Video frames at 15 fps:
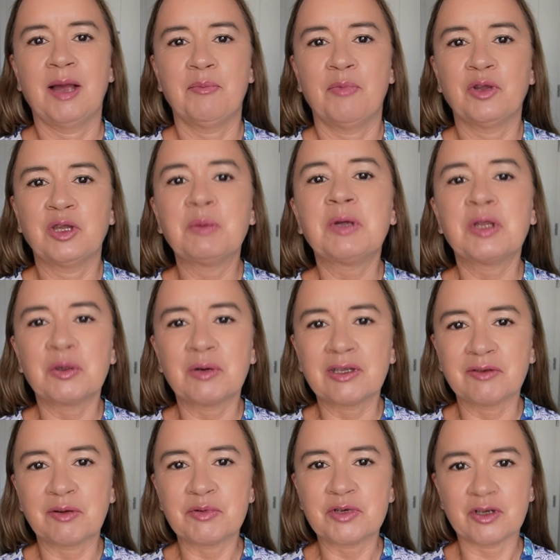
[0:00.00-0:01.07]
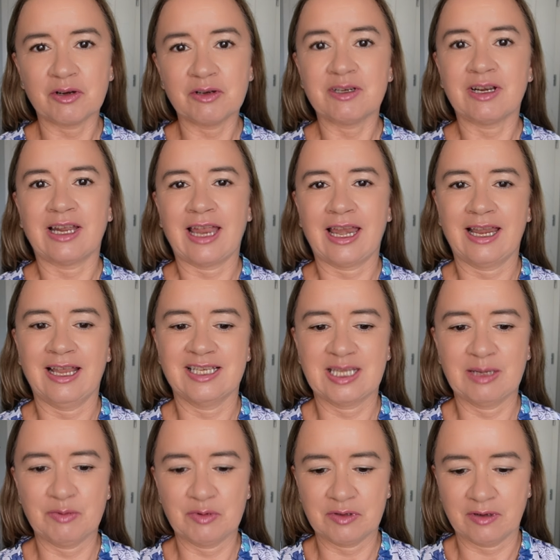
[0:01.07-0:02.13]
bo tobie to łatwo przychodzi, a ja nie
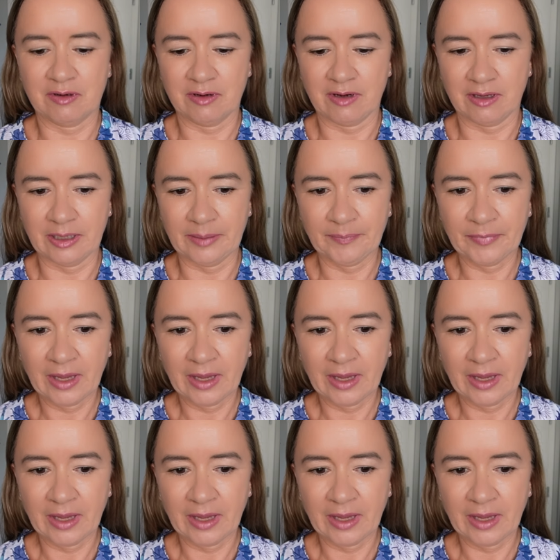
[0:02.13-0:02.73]
jestem uzdolniony.